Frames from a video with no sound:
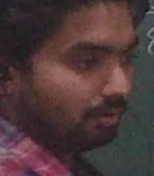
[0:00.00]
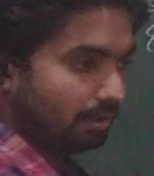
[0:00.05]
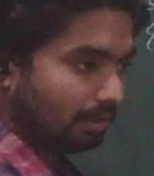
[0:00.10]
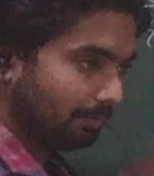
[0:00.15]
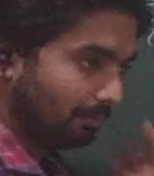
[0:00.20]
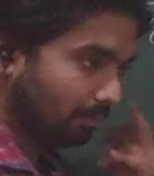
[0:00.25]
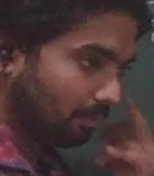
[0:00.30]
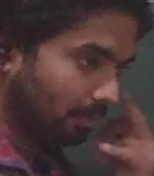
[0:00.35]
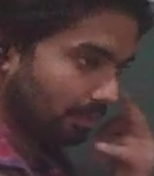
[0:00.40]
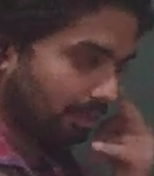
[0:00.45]

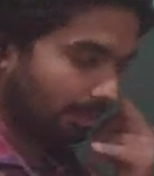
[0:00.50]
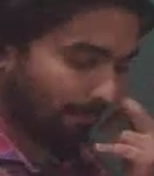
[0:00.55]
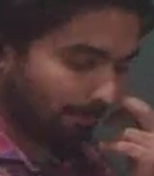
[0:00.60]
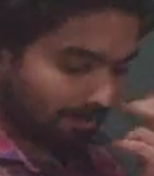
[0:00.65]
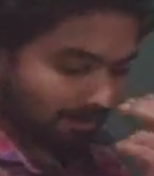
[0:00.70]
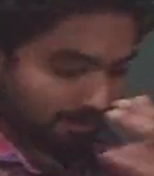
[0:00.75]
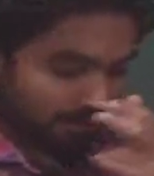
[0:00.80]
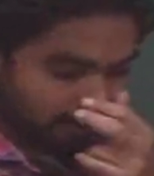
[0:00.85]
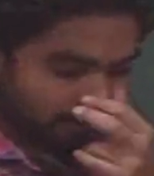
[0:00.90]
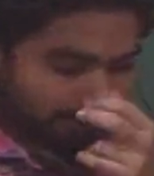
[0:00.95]
आपको
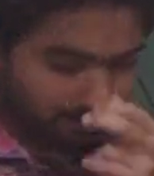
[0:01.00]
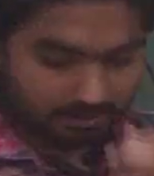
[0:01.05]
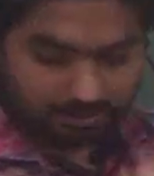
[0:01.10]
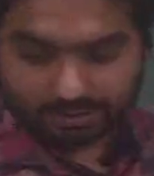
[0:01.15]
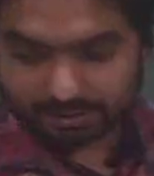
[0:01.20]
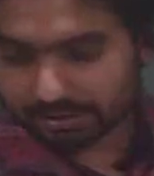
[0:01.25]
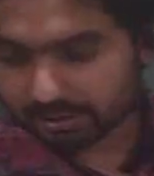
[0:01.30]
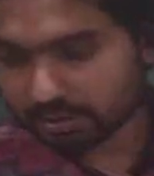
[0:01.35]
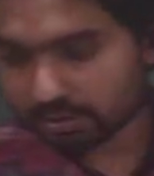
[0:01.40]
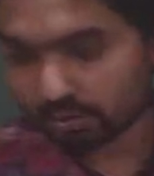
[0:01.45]
इमेजिन करना
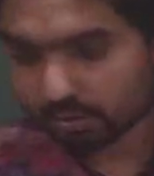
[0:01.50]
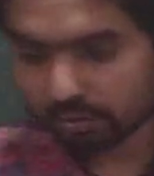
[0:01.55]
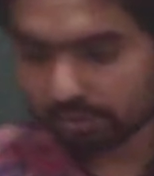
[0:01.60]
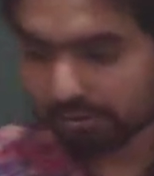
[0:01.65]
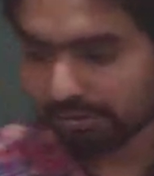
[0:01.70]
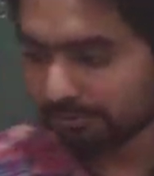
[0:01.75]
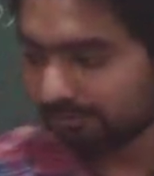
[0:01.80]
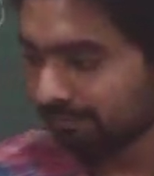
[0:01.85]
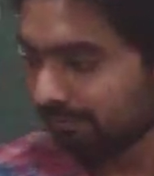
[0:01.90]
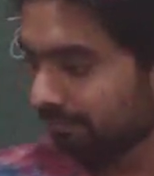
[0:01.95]
है चीज़ों को
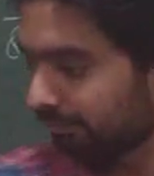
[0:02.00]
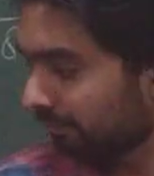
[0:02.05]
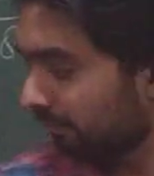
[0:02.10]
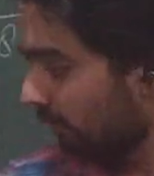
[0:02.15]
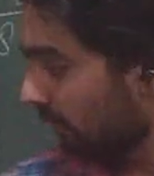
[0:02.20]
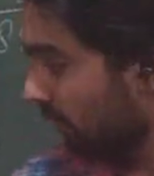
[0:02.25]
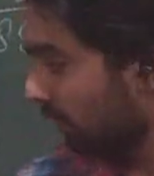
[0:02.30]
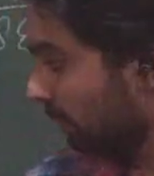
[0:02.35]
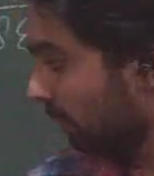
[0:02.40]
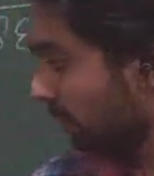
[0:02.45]

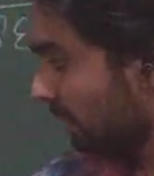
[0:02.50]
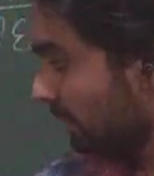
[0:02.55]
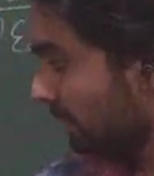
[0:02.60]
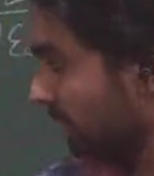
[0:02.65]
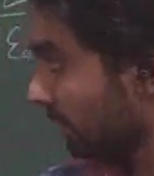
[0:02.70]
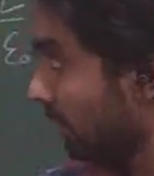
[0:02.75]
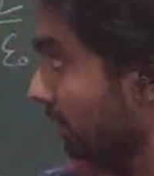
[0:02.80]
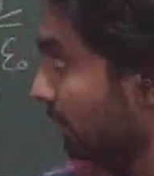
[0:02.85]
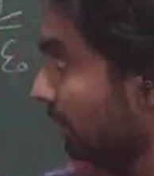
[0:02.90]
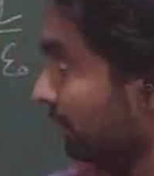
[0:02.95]
थोड़ा
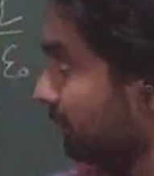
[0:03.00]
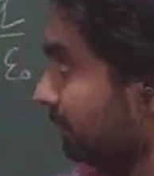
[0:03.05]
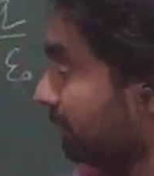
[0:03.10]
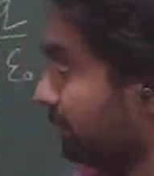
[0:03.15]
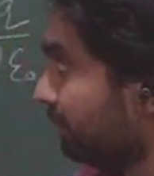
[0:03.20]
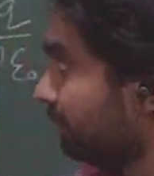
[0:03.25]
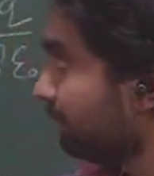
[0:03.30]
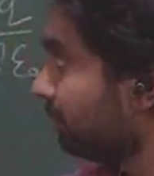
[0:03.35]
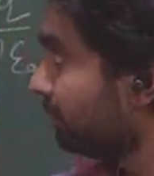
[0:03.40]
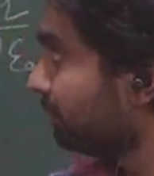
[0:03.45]
सा
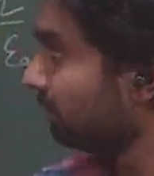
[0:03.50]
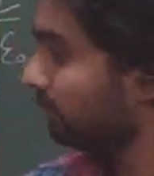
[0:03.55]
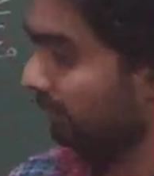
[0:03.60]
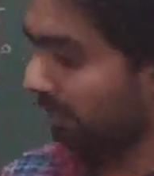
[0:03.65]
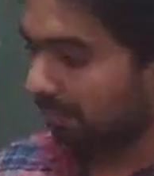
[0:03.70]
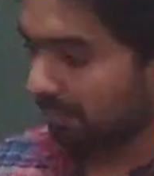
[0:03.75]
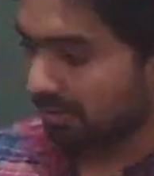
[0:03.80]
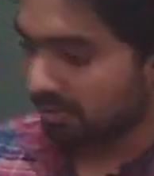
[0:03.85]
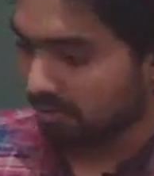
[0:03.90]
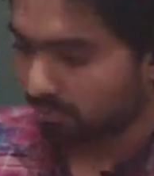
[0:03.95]

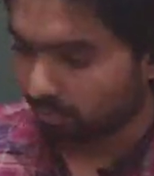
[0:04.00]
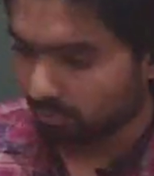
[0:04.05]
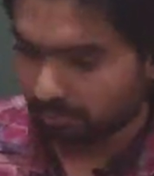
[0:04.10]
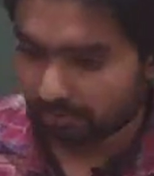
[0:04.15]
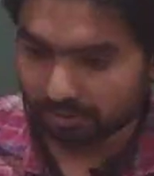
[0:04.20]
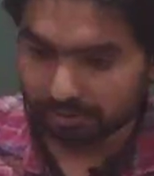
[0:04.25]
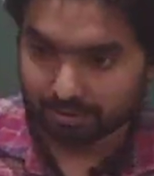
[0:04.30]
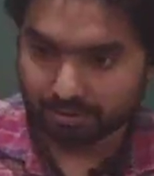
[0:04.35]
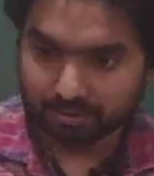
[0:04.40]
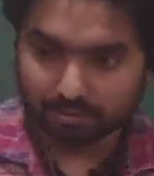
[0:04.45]
मेरे पास क्यूब
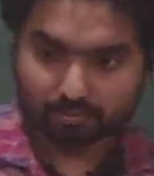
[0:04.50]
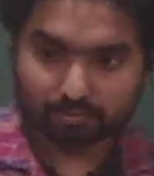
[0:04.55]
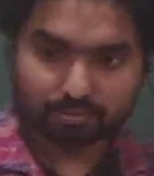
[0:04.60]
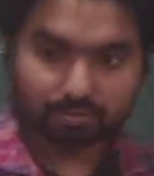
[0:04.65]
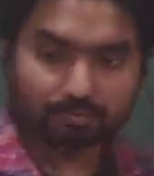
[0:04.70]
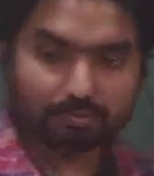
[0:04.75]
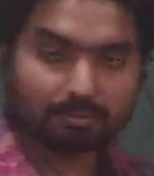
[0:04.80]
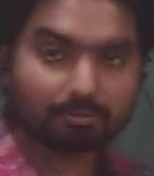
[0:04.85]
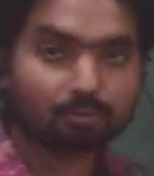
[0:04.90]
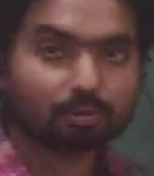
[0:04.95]
नहीं है
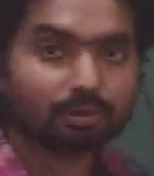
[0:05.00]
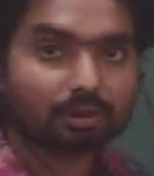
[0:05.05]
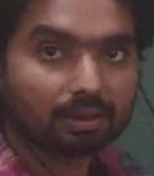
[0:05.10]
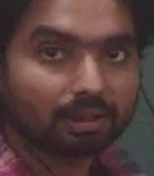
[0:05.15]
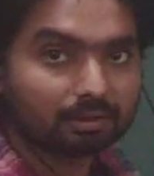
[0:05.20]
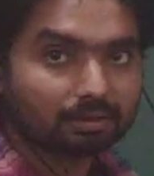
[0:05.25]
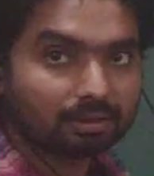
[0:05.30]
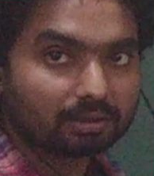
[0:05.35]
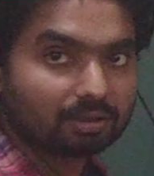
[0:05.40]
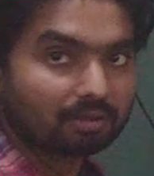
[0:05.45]
कुछ मैं आपको
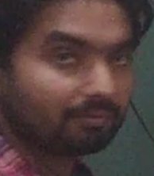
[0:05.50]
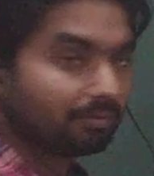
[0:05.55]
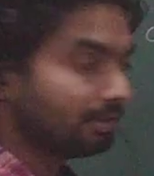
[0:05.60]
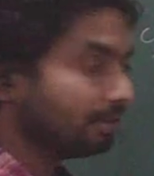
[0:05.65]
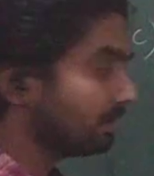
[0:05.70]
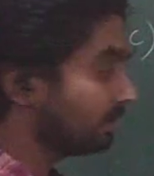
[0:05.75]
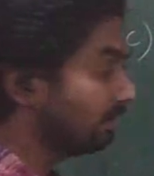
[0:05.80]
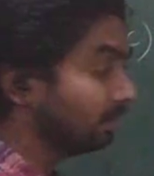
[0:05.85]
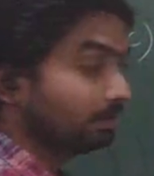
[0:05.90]
दिखाता अदरवाइज